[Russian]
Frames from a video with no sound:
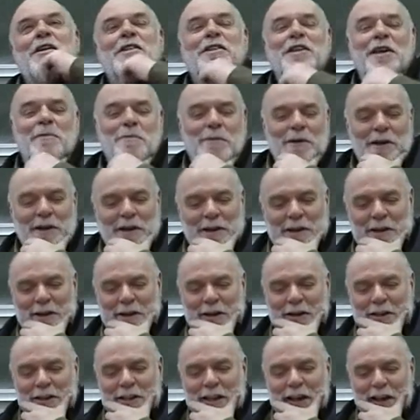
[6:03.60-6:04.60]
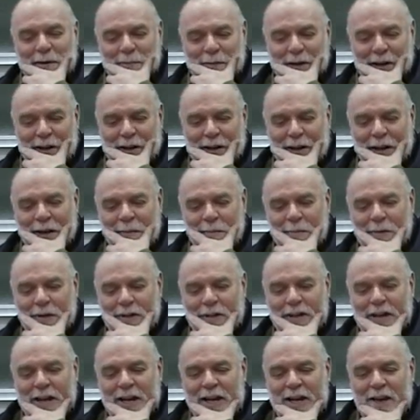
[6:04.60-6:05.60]
типа Эдема
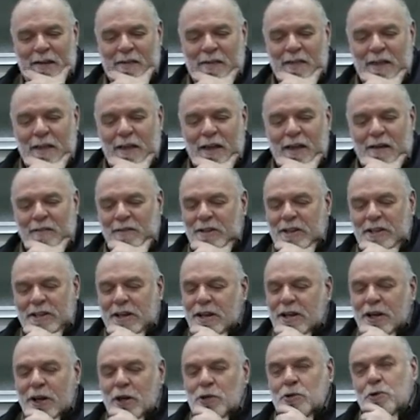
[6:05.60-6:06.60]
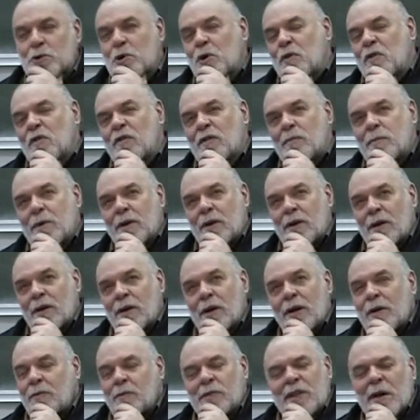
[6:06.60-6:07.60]
модели. Вы знаете, я не хочу такого мира.
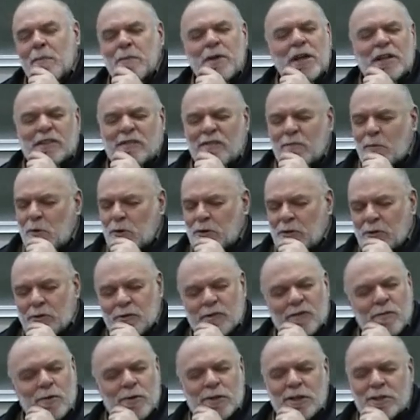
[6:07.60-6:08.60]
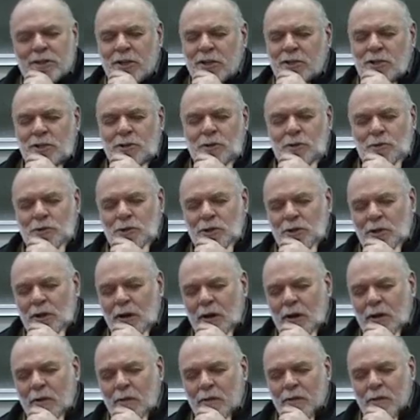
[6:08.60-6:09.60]
Э, там нет свободы. Свобода здесь исключена.
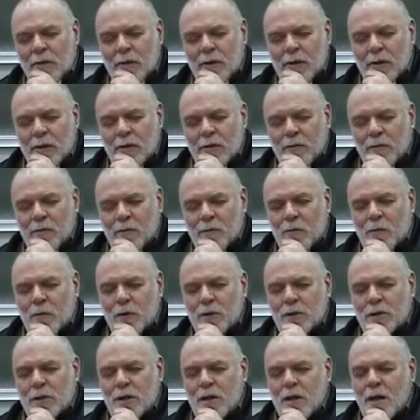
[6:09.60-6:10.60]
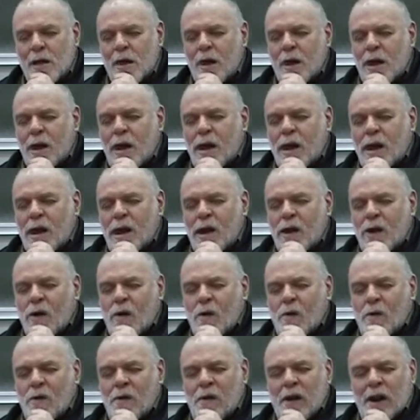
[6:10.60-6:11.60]
Вот.
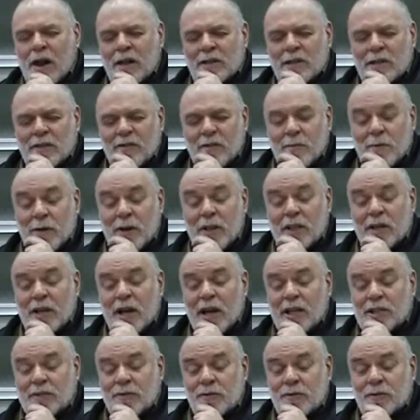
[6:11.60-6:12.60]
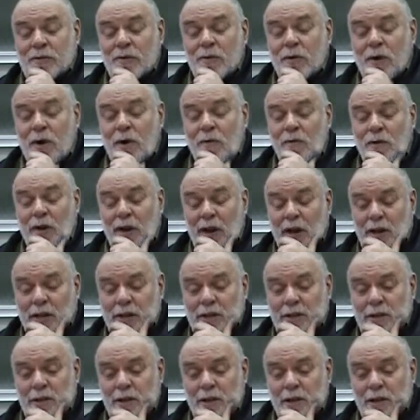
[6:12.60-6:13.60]
Я от этого мира отказываюсь. Второй
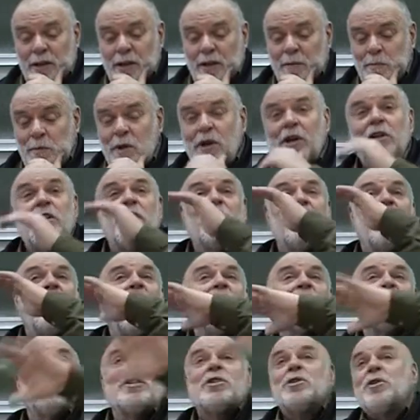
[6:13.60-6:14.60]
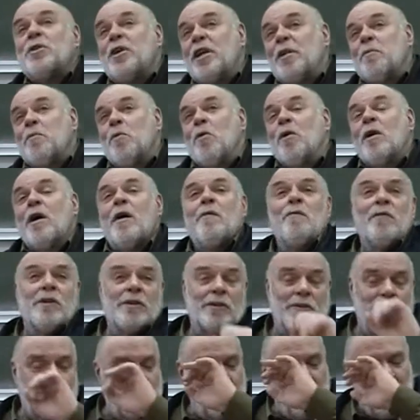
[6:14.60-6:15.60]
вариант. Мир, где доказано, что нет Бога.
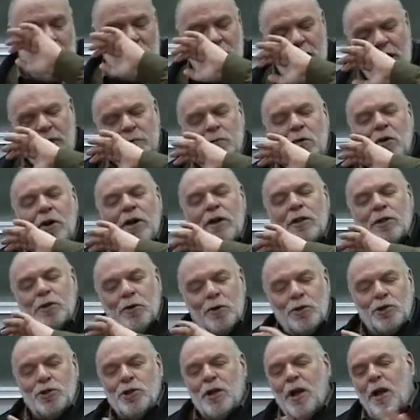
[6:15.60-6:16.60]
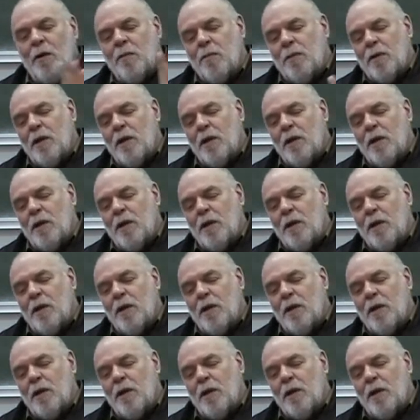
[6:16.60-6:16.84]
Вот все, нет Бога и точка.